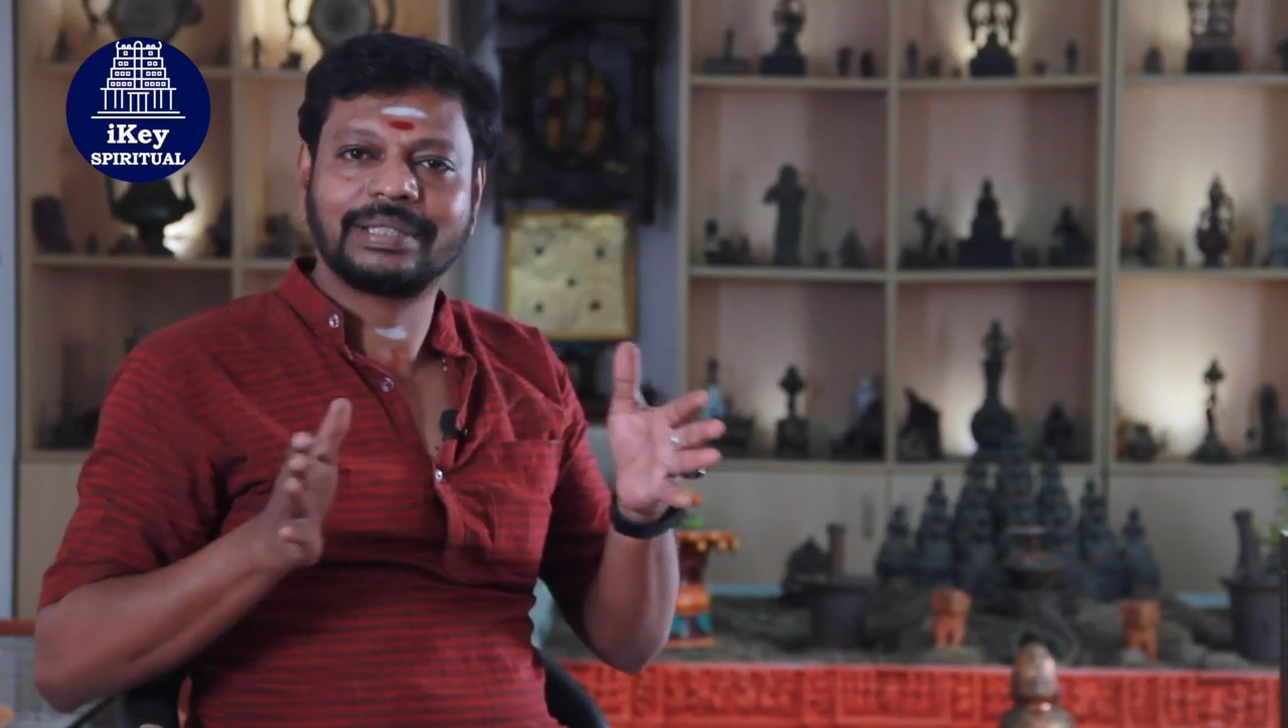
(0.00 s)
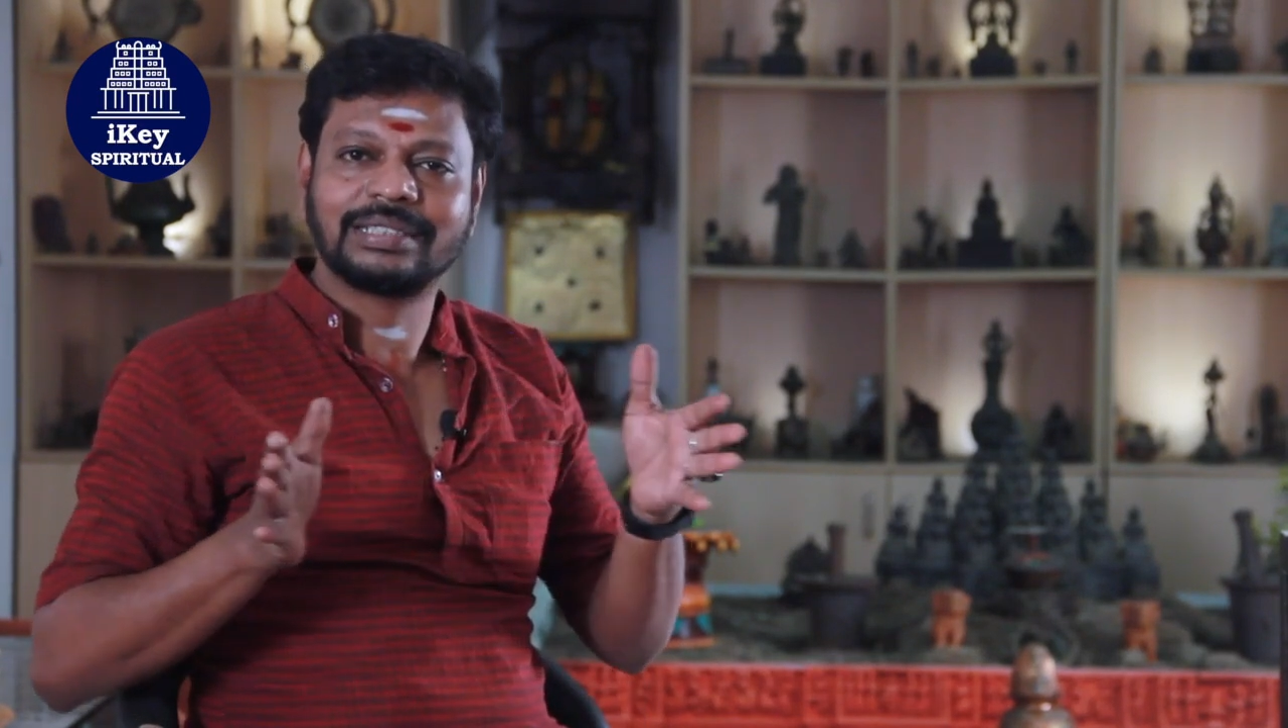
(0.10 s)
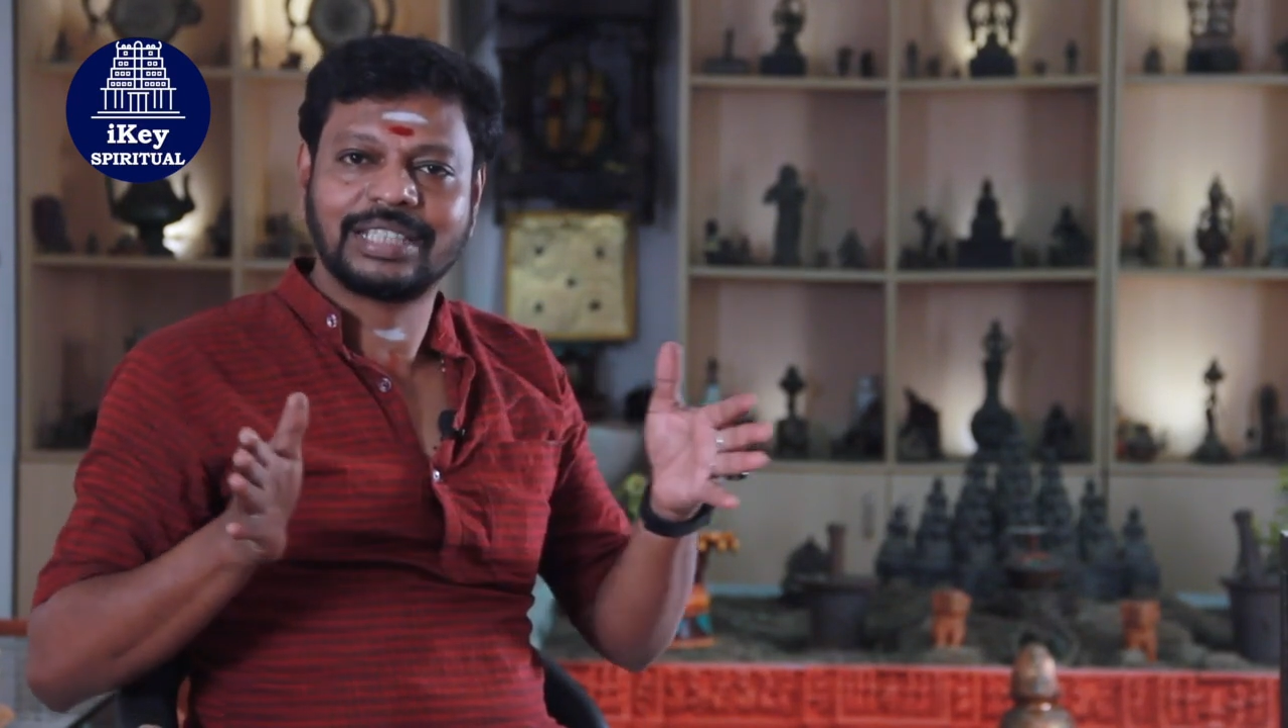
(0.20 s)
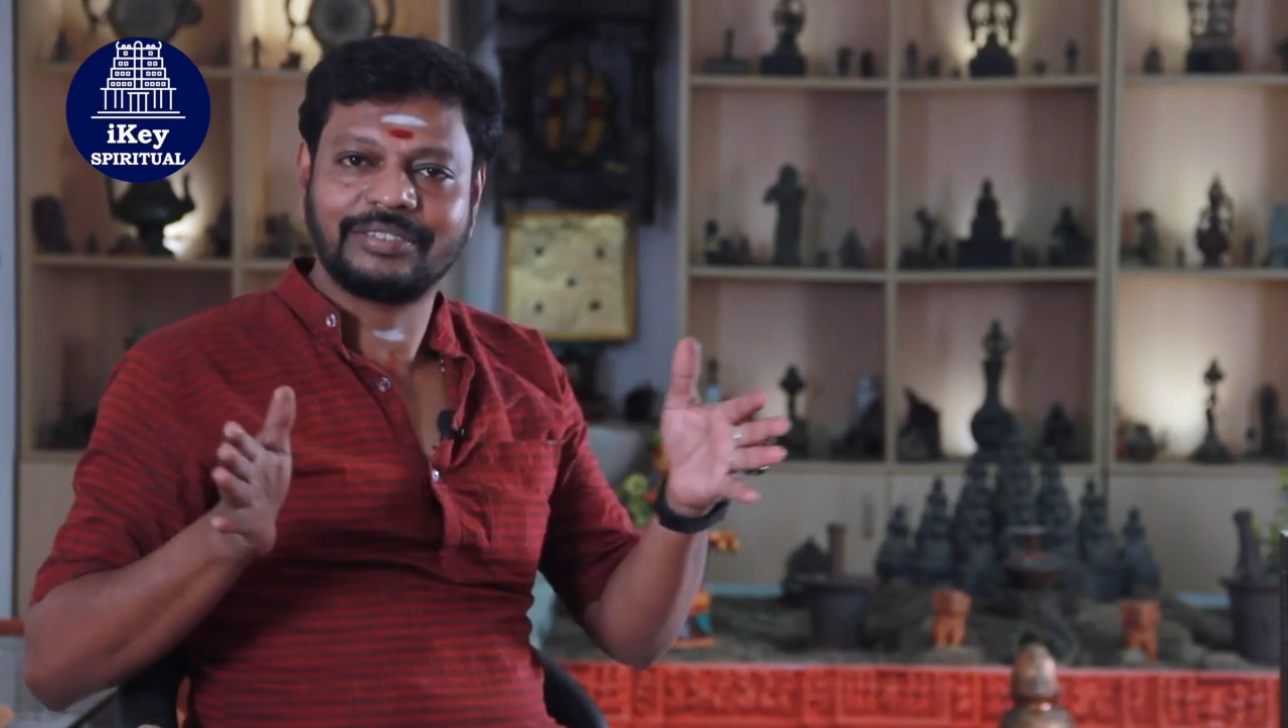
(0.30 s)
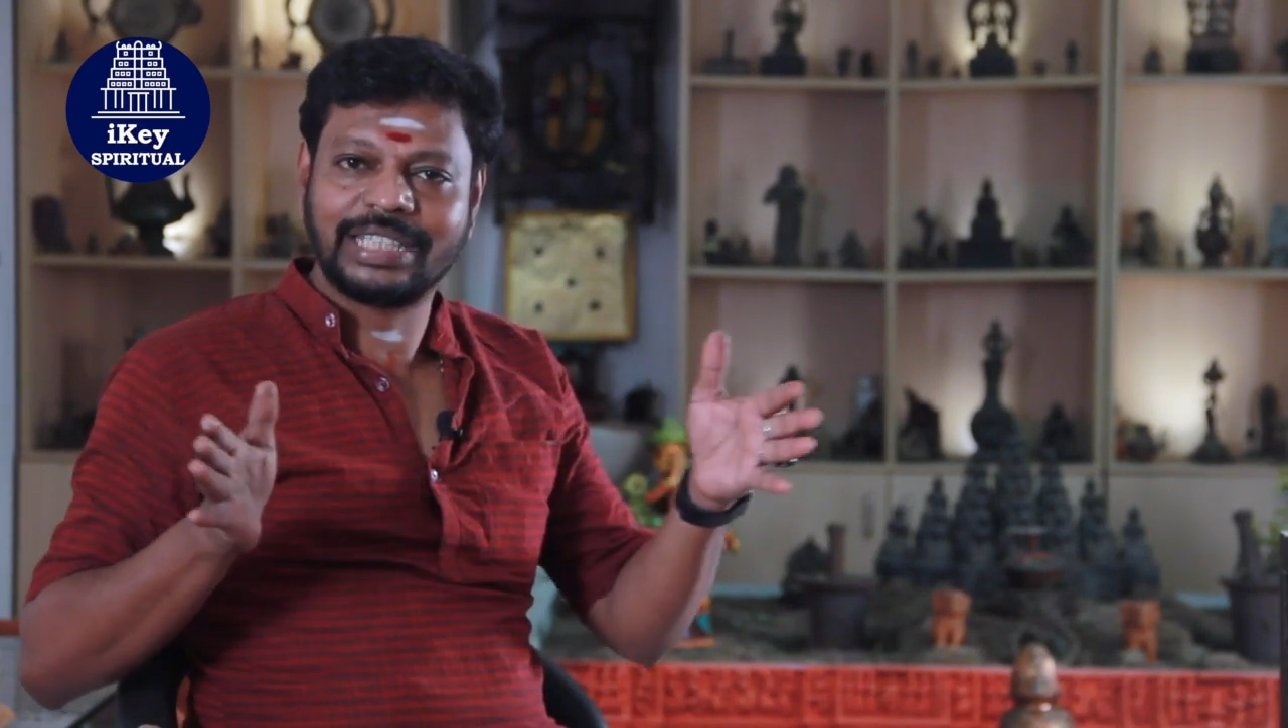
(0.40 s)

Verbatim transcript: பெருசாக